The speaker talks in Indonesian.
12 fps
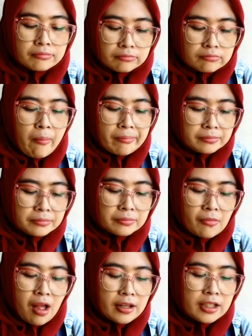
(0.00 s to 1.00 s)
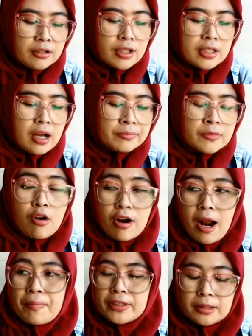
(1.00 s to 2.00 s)
hmm, nanti ada
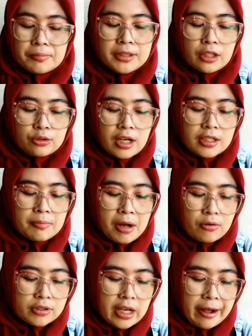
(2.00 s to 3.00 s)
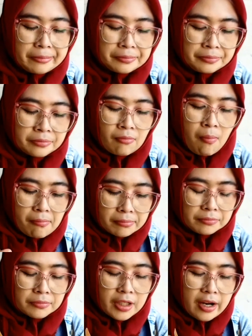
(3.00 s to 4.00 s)
orang pesen bisa juga yang bahu ya
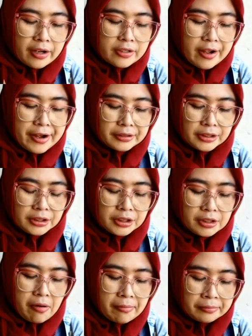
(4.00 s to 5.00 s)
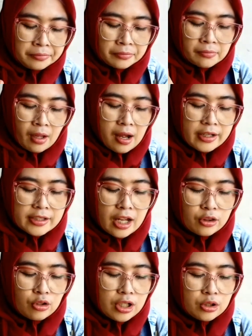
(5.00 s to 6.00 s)
hmm, enak ya di sini nanti
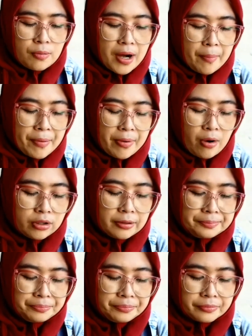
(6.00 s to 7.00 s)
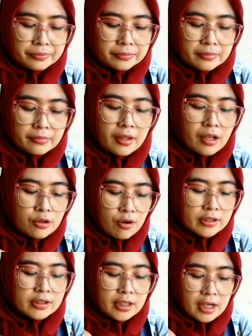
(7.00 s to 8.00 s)
satu itu berapa Mbah Hud?
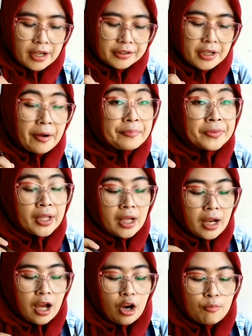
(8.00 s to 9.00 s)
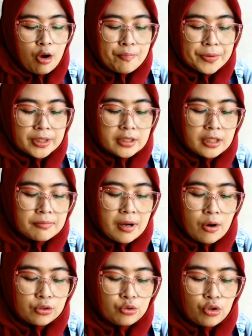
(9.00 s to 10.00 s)
dua setengah ya kalau mau pesen di
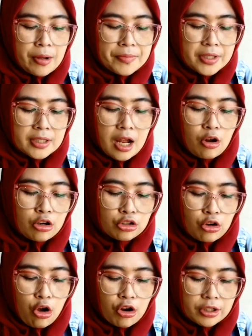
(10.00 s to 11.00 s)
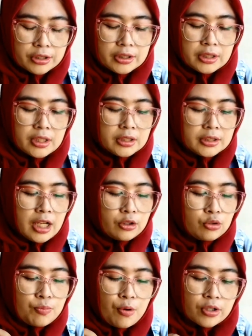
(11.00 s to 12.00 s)
Mbah Hud juga bisa lontong
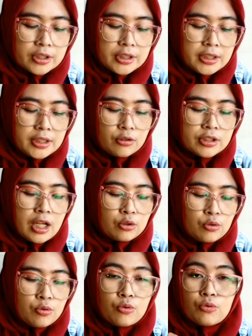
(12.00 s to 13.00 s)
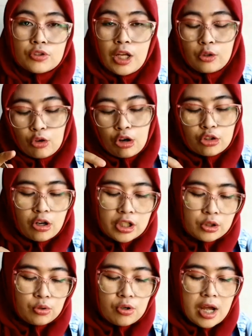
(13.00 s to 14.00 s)
satu porsi atau satu satu
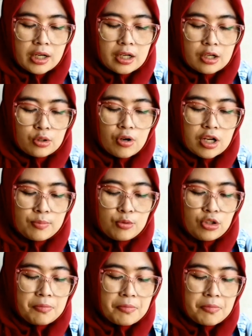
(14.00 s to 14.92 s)
lontong itu harga 2.500